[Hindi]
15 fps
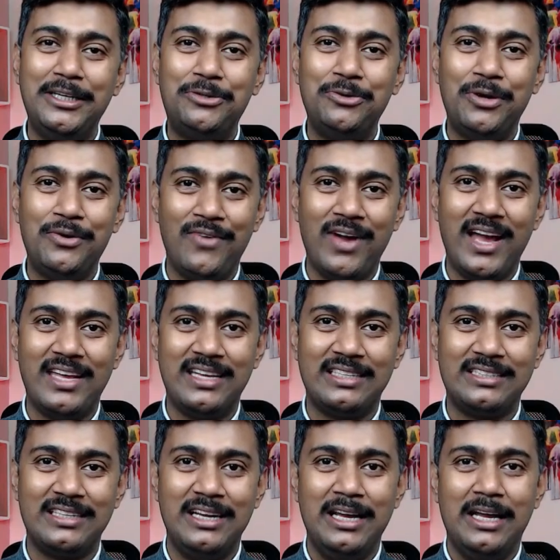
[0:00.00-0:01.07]
टू इन्वेस्ट
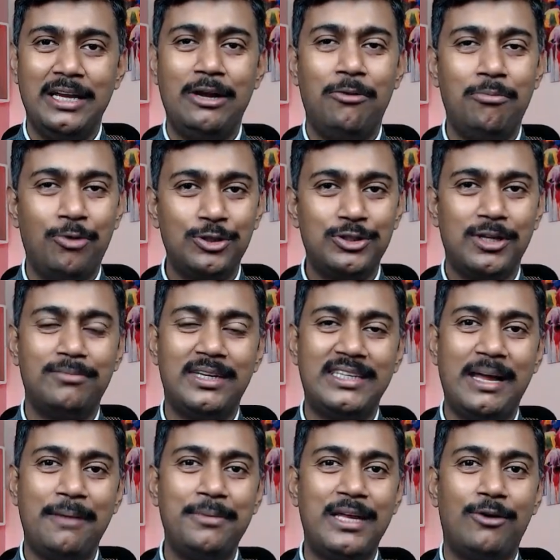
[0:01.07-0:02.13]
नाउ मोस्ट ऑफ द
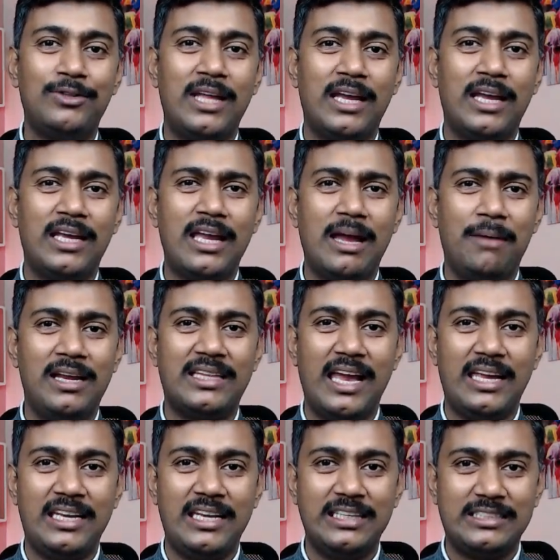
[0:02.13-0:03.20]
टाइम क्या होता है कि हमें लगता है
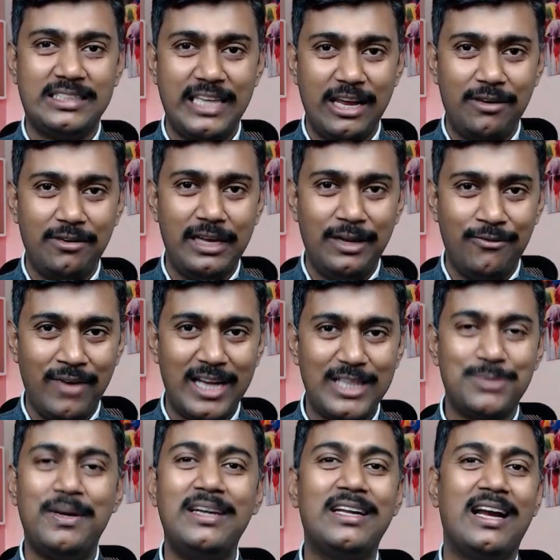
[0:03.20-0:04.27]
कि सेव
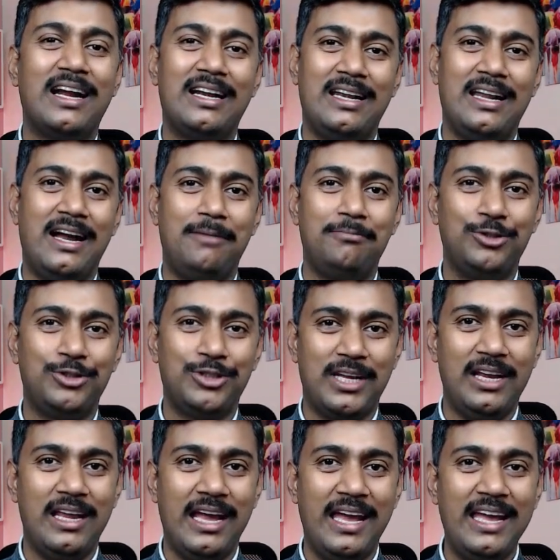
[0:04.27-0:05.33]
इन्वेस्टमेंट करना
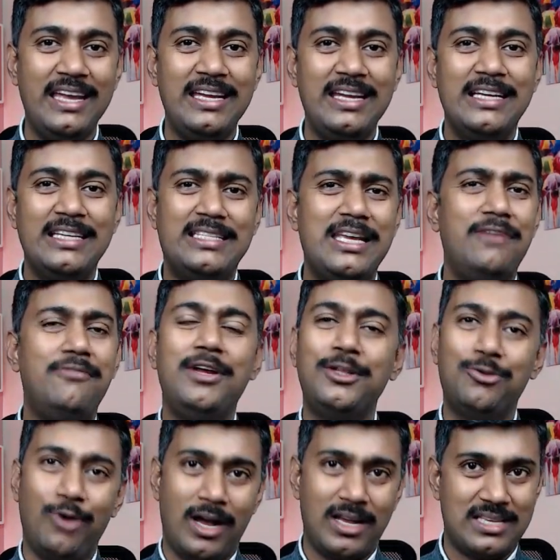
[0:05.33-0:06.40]
मुश्किल है सेविंग
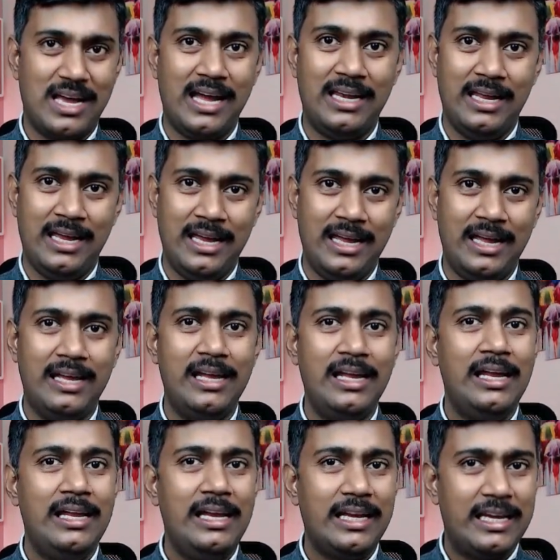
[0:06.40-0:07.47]
तो आसान है
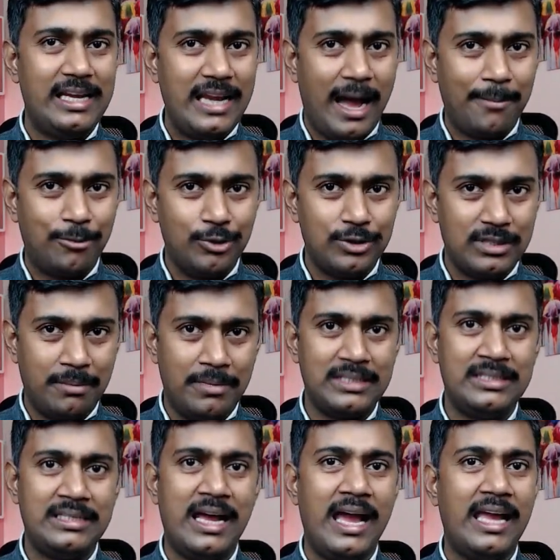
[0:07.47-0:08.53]
लेकिन आपको
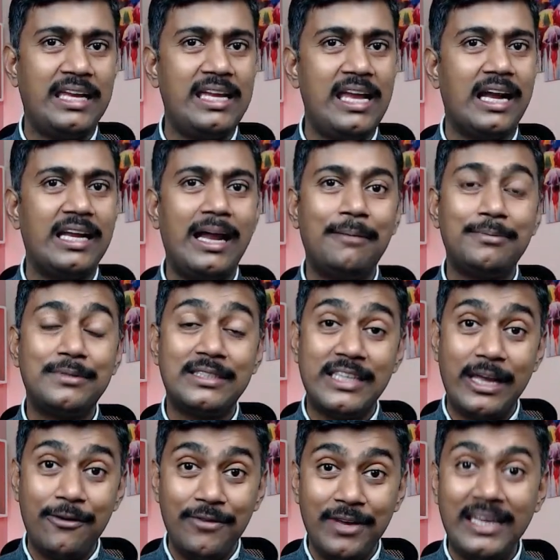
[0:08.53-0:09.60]
समझना है कि अगर आप
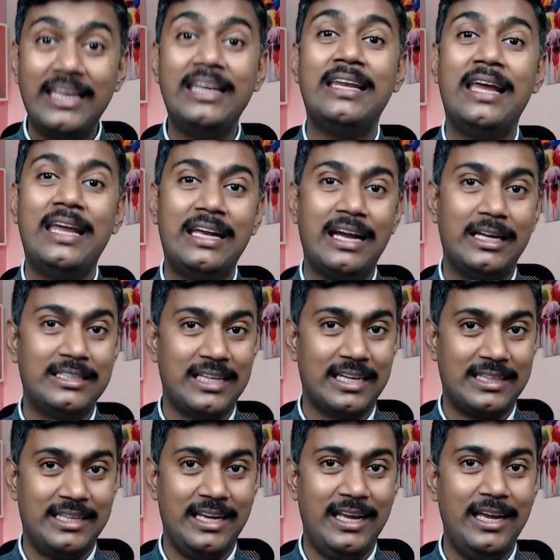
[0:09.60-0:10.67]
सेविंग ही नहीं कर
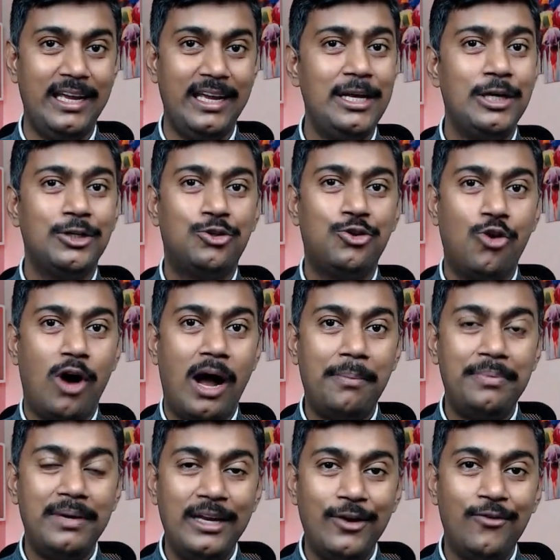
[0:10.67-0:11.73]
सकते तो
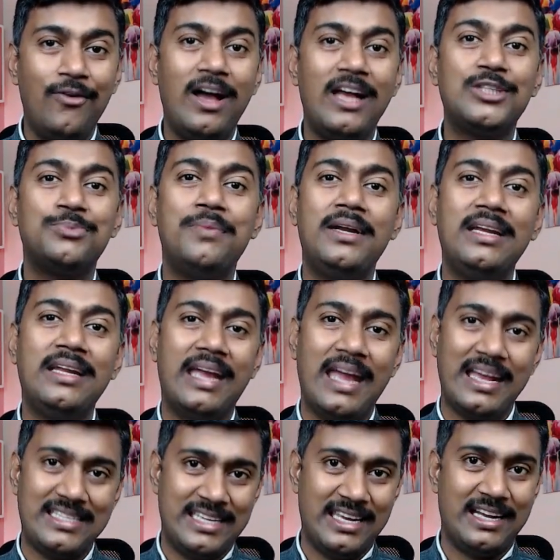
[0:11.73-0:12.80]
आप इन्वेस्टमेंट
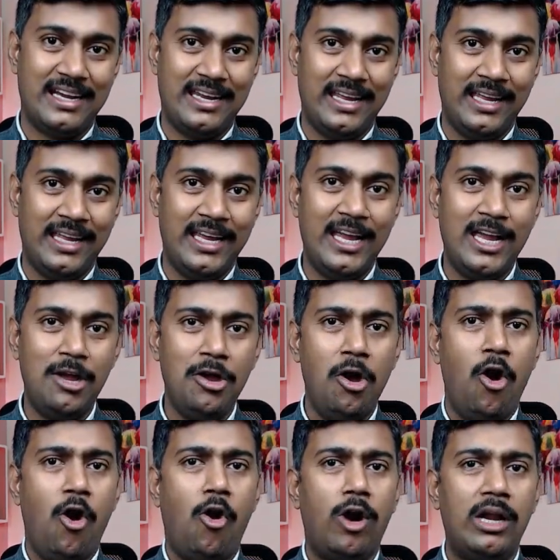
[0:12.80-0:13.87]
कैसे करेंगे
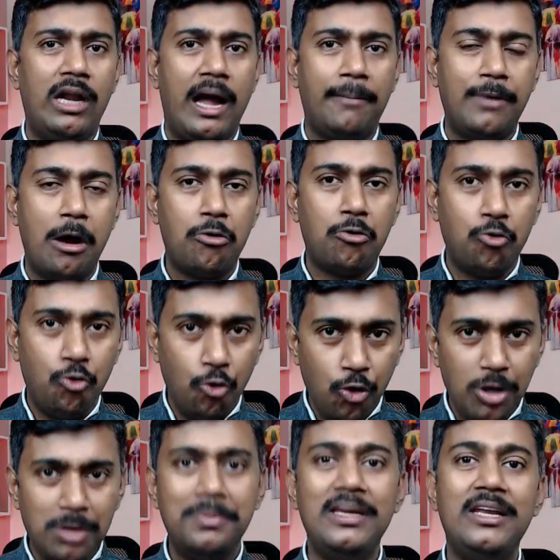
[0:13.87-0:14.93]
और आपका
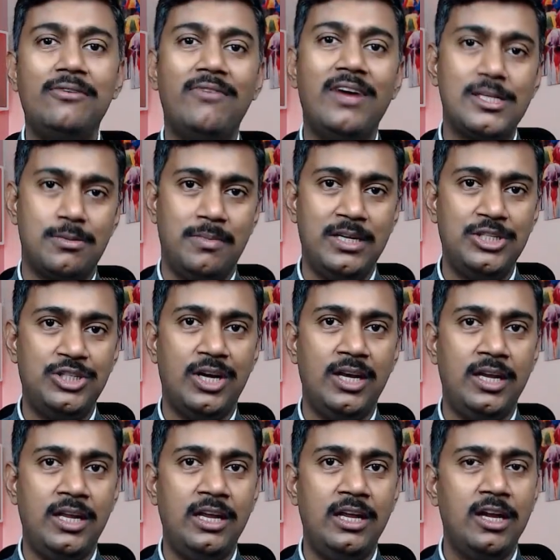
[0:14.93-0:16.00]
कोई भी इन्वेस्टमेंट
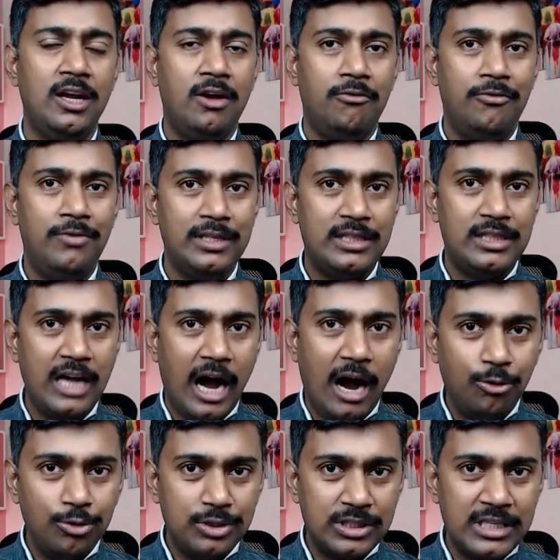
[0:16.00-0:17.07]
जर्नी
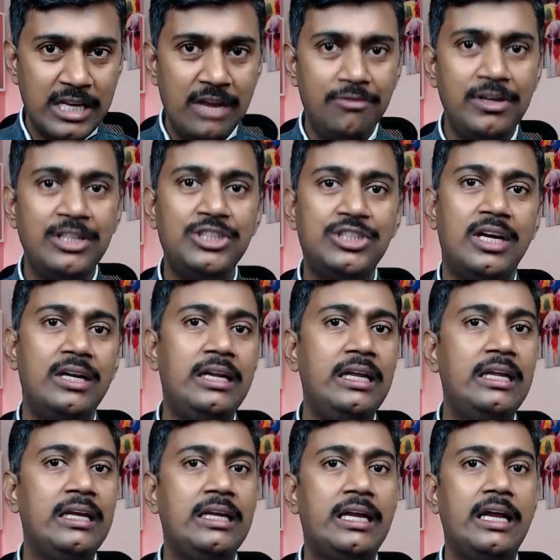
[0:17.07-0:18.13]
विदाउट सेविंग
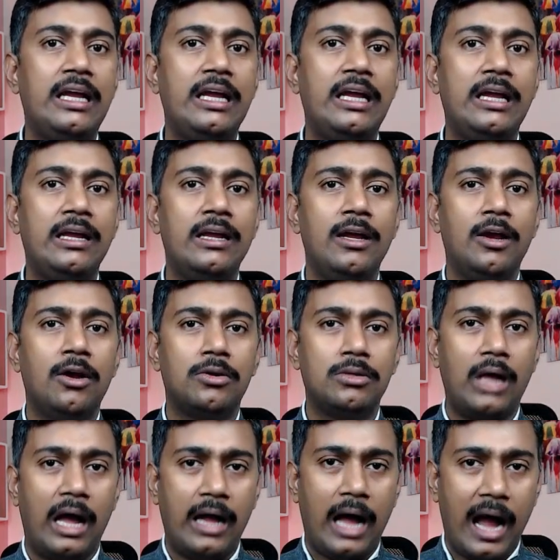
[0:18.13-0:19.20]
जर्नी के
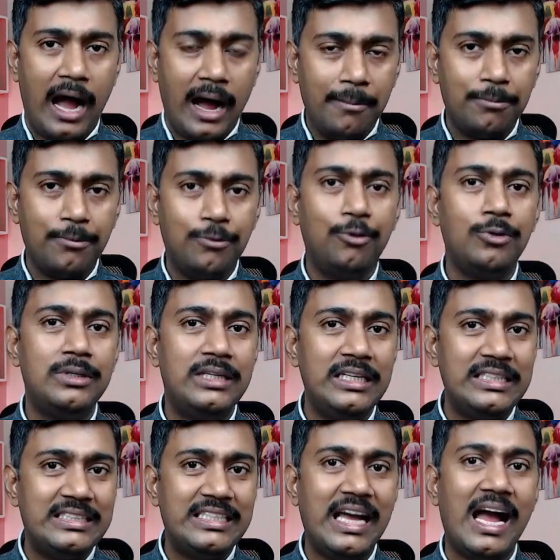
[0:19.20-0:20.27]
आपको
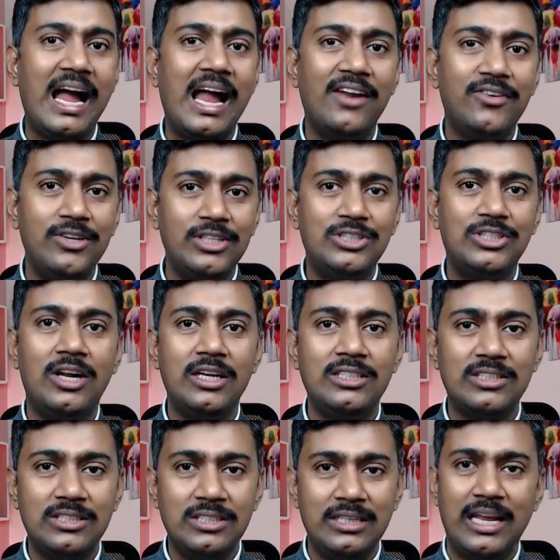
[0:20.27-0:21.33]
डिजायर रिजल्ट
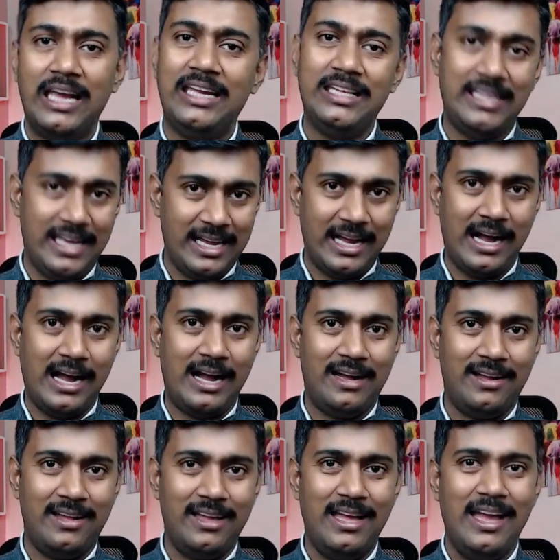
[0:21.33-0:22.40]
नहीं देगा
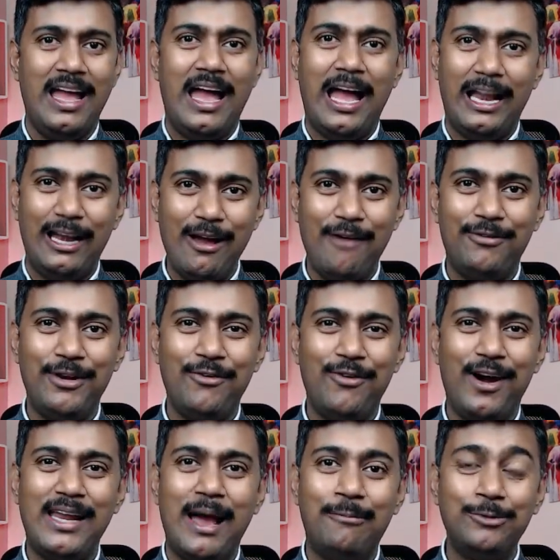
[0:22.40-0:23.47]
हेलो
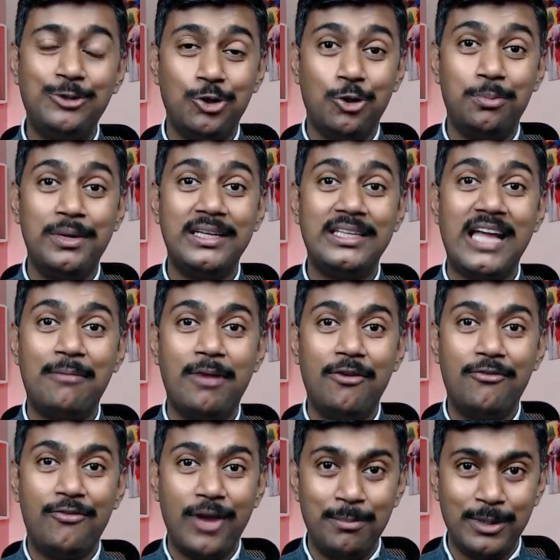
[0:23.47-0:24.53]
एवरीवन आई एम शोभित आई एम अ
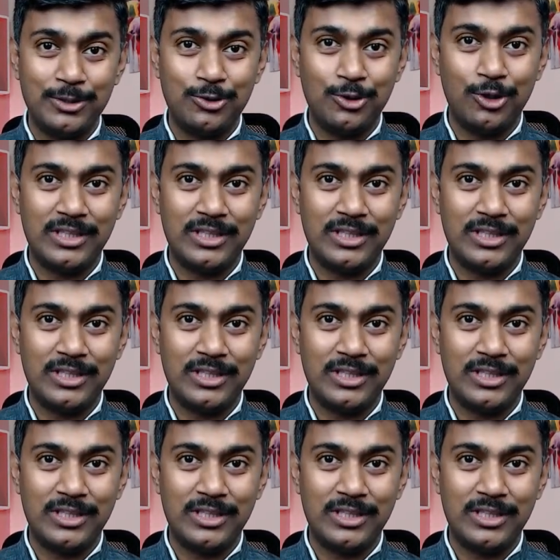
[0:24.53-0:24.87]
फिनबिस ग्रोथ